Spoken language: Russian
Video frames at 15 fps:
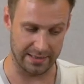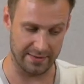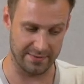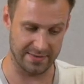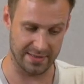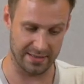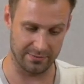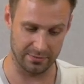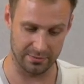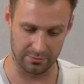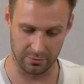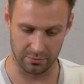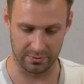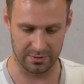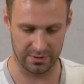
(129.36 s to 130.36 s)
она вся вот,
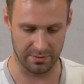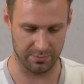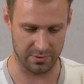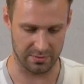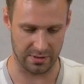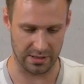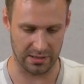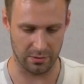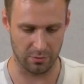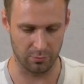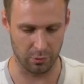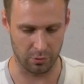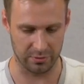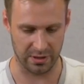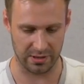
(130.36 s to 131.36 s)
ну вот, допустим, когда
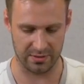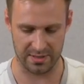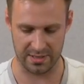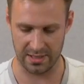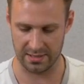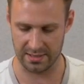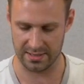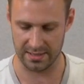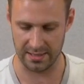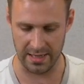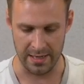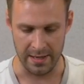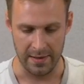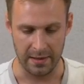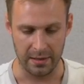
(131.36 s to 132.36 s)
ноутбук вот так вот стоит на
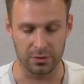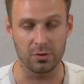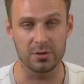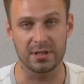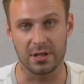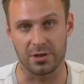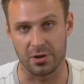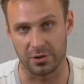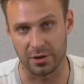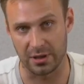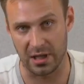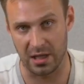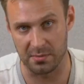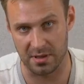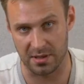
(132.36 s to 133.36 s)
столе, кто скажет, что
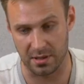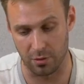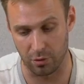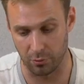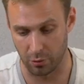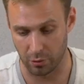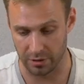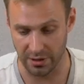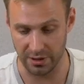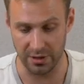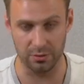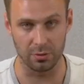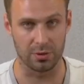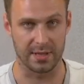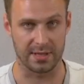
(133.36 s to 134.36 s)
это геймерский ноутбук? Да
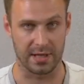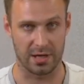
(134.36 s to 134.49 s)
никто не